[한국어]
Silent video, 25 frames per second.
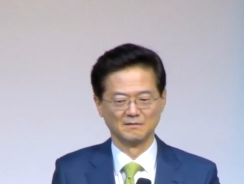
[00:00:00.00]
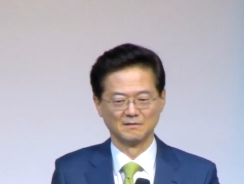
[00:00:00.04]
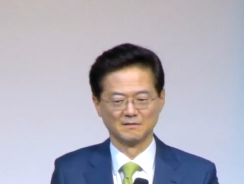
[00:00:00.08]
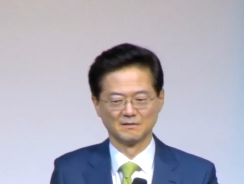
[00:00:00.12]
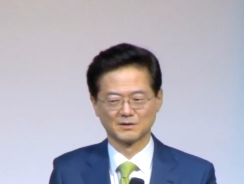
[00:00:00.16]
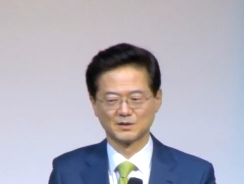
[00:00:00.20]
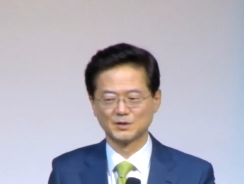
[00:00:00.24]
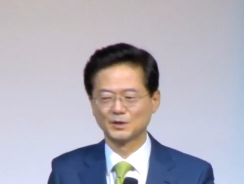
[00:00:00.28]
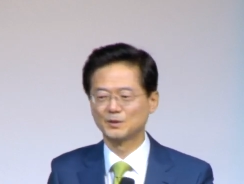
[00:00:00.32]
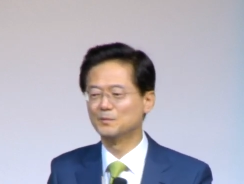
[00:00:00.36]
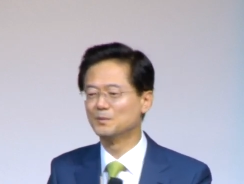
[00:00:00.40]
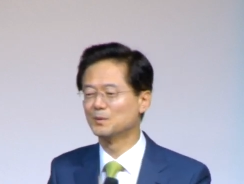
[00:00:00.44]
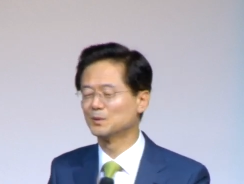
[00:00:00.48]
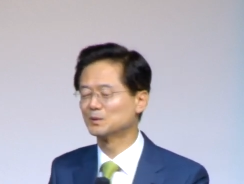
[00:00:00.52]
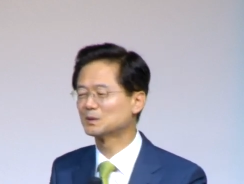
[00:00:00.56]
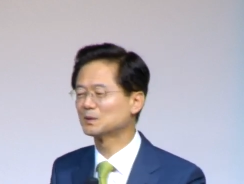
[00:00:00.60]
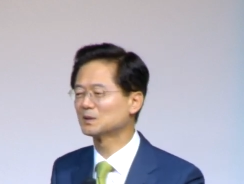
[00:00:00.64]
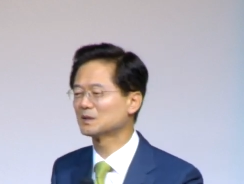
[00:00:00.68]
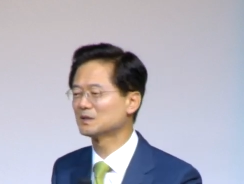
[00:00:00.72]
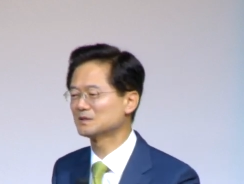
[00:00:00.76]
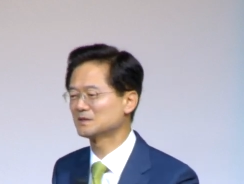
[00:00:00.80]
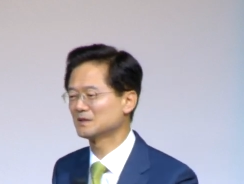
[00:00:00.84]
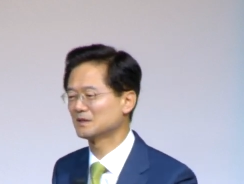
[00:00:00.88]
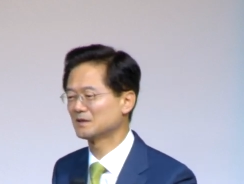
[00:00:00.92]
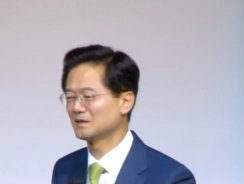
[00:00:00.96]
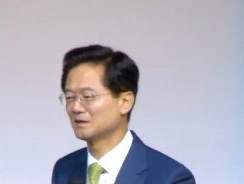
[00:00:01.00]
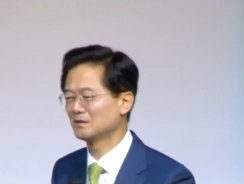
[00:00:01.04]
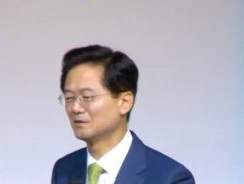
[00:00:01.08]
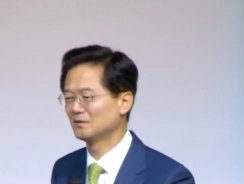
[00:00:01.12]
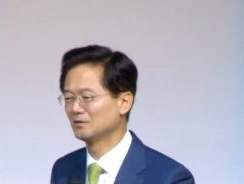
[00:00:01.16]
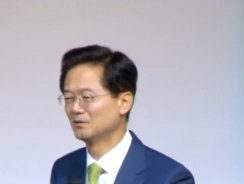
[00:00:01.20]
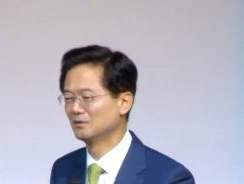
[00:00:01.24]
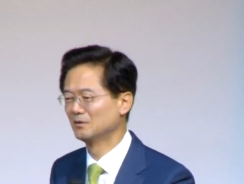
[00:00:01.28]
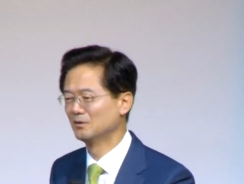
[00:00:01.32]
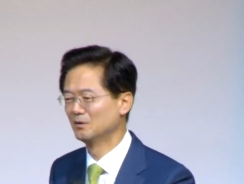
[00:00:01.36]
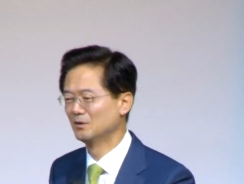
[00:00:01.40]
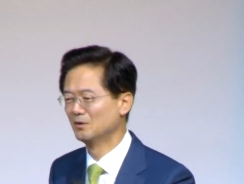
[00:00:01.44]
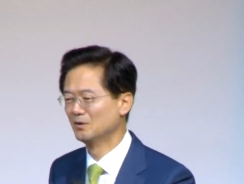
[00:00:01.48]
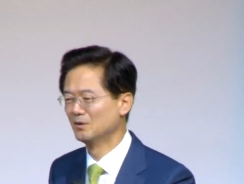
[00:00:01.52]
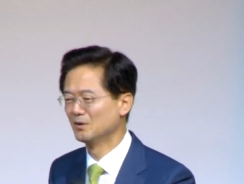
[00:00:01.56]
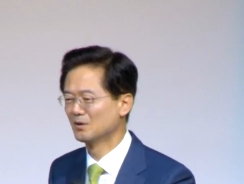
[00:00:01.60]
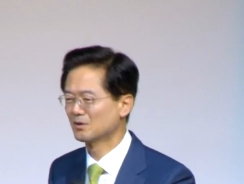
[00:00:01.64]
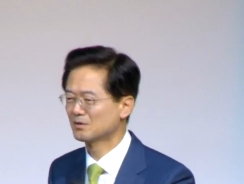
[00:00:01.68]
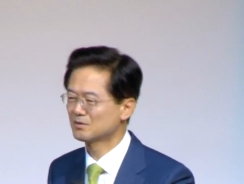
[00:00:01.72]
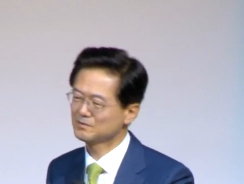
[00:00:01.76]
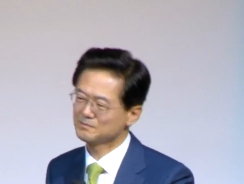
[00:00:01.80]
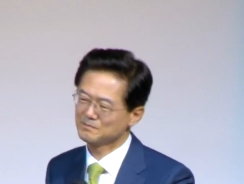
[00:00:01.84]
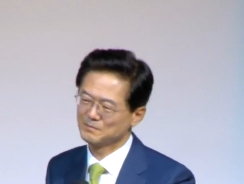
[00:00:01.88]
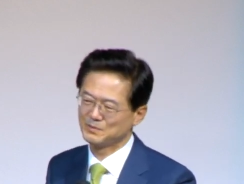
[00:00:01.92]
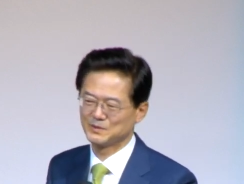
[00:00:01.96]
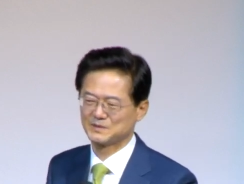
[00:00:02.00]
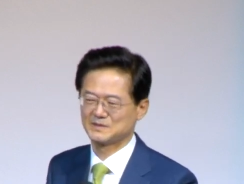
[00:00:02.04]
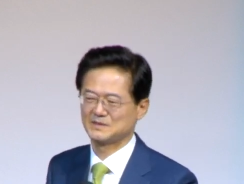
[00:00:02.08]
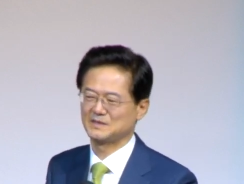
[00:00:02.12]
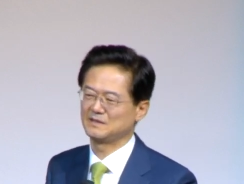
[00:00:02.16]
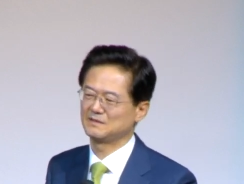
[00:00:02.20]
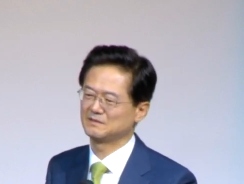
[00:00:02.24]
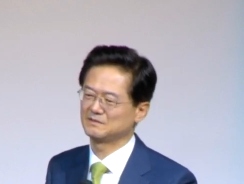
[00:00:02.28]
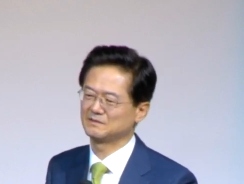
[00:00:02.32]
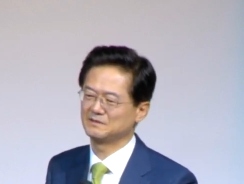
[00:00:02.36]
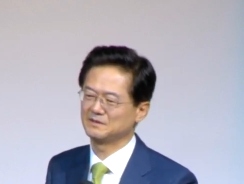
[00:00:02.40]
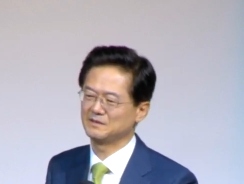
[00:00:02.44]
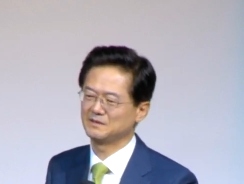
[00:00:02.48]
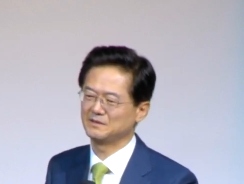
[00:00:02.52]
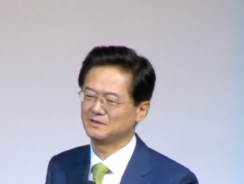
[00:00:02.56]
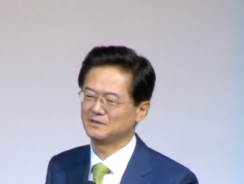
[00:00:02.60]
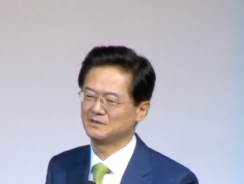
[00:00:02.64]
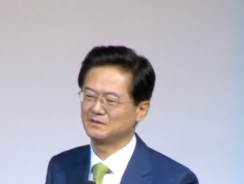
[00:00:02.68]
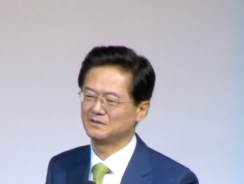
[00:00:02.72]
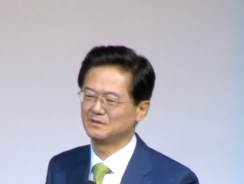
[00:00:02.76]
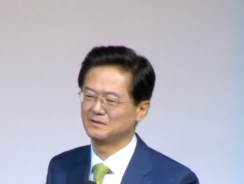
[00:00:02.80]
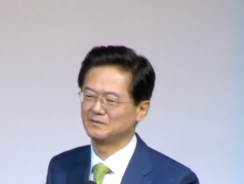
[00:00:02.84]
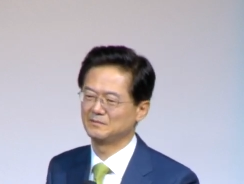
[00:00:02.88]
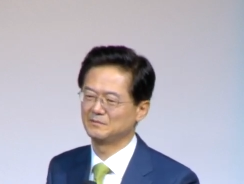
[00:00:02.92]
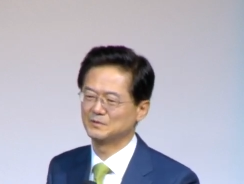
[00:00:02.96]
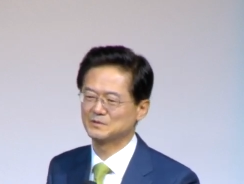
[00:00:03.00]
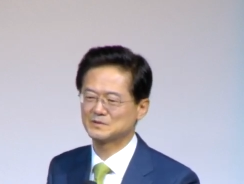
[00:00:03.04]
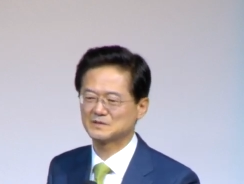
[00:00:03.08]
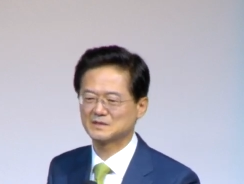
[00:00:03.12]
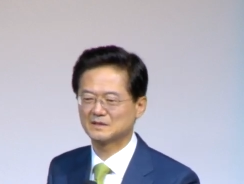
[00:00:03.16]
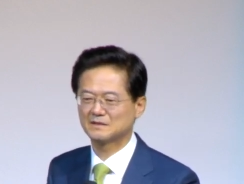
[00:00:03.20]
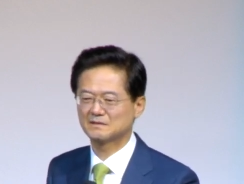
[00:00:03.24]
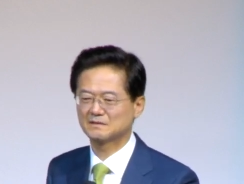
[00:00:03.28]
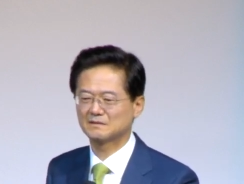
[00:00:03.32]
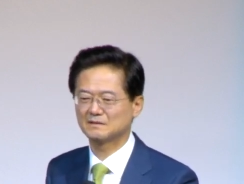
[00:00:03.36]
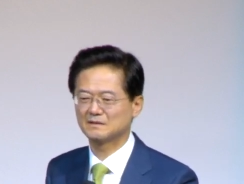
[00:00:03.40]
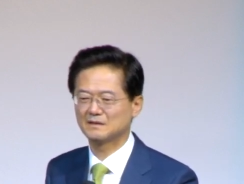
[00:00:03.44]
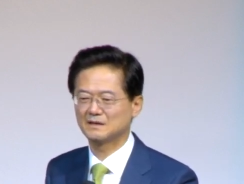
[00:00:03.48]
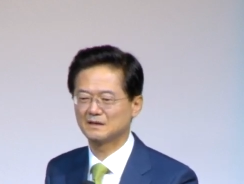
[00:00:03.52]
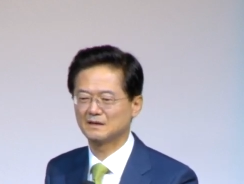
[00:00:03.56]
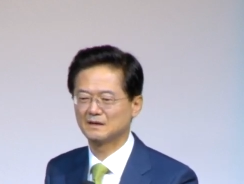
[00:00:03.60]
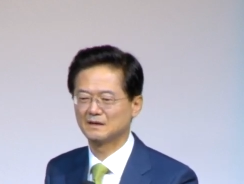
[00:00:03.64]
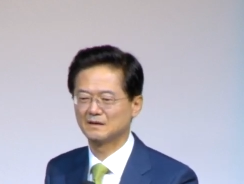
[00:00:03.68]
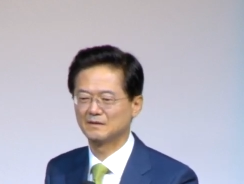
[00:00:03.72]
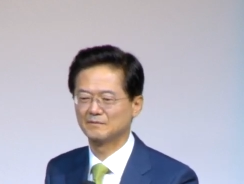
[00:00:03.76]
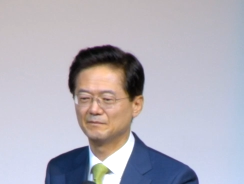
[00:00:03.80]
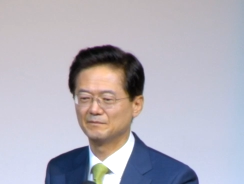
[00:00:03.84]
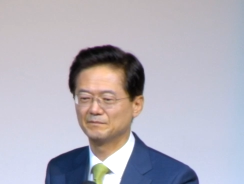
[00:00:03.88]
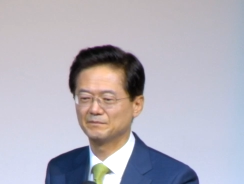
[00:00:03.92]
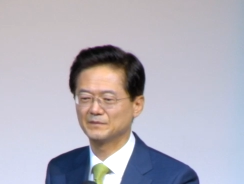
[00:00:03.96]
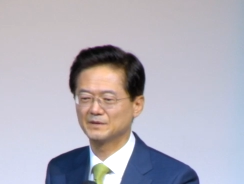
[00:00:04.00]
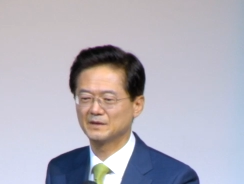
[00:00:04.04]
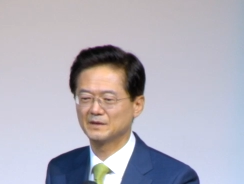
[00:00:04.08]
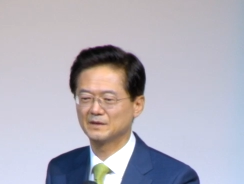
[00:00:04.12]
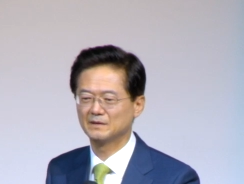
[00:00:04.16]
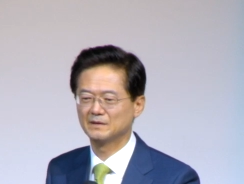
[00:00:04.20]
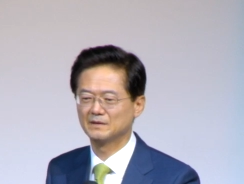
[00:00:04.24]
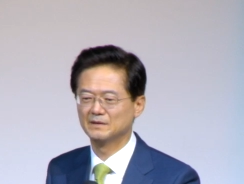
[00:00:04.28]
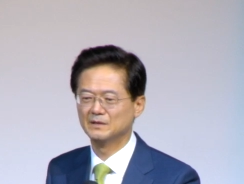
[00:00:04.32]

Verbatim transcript: 그럼 어떻게 살아요? 그럼 못 사는 거예요. 못 사는 거야. 네.